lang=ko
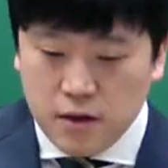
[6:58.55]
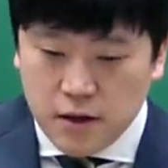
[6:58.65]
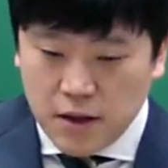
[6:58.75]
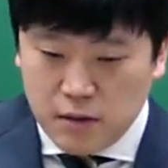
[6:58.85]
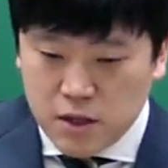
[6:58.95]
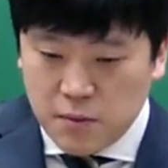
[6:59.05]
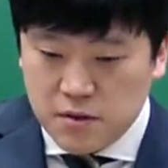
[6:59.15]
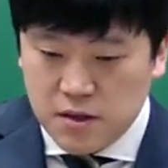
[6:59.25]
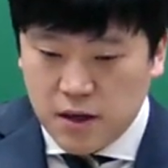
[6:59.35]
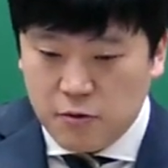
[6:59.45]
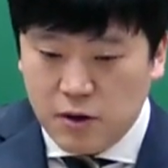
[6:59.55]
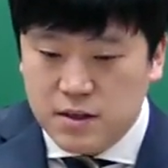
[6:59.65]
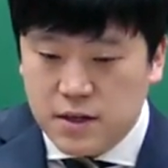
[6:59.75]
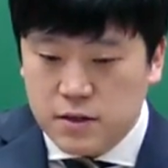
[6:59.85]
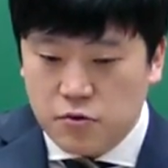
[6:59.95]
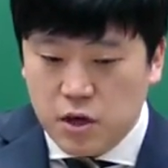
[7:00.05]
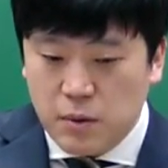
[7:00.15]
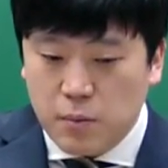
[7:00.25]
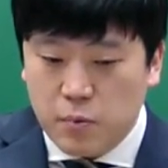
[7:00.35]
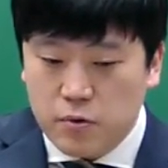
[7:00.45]
그 다음 세 번째 관세 수입
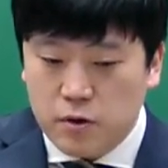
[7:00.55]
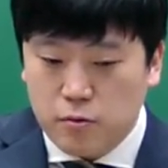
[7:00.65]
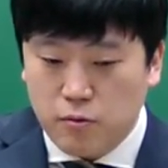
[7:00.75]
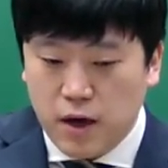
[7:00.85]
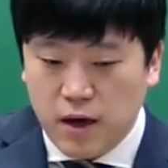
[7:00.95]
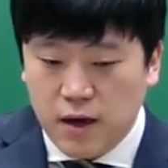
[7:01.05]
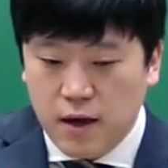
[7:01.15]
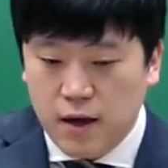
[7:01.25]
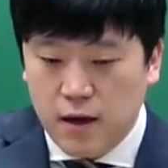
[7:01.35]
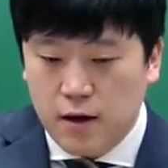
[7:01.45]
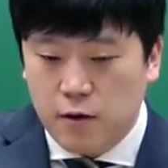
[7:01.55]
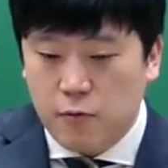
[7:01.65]
확보를 통해 아,